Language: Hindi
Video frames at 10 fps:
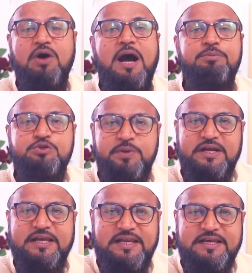हूं आप उस
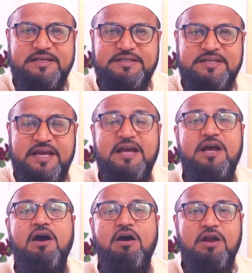पर क्लिक कीजिए
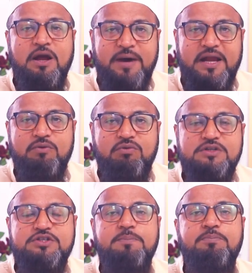और हमारे
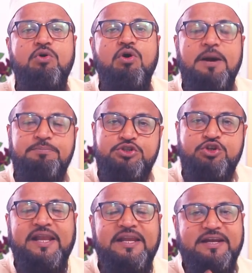व्हाट्सएप को आप
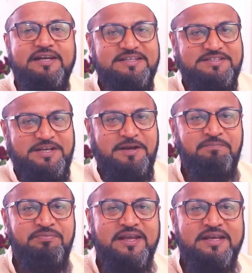ज्वाइन कर लीजिए
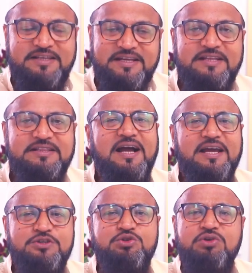ठीक है
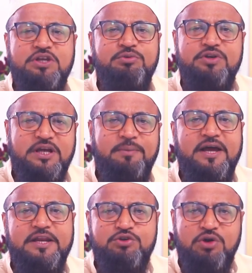ताकि छोटी मोटी
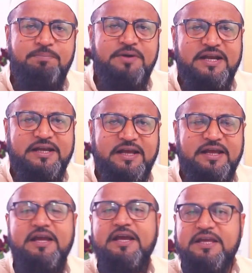हमारी जो अपडेट है
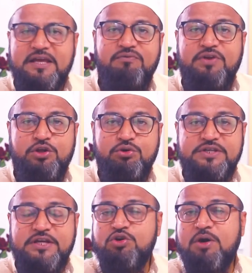या
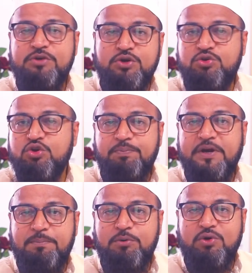वीडियोस है जो हम यूट्यूब
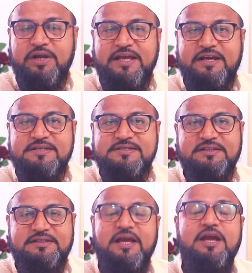पर अपलोड नहीं कर
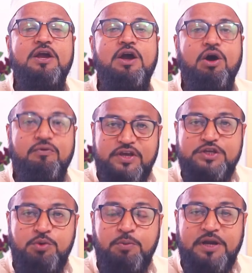सकते और
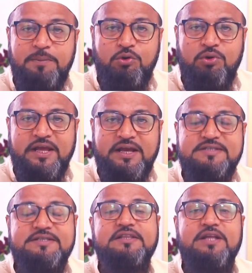फेसबुक पर अपलोड नहीं
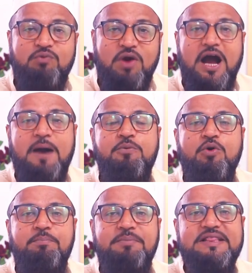कर सकते वो
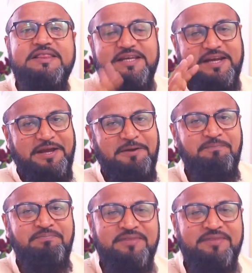आपको मिलती रहे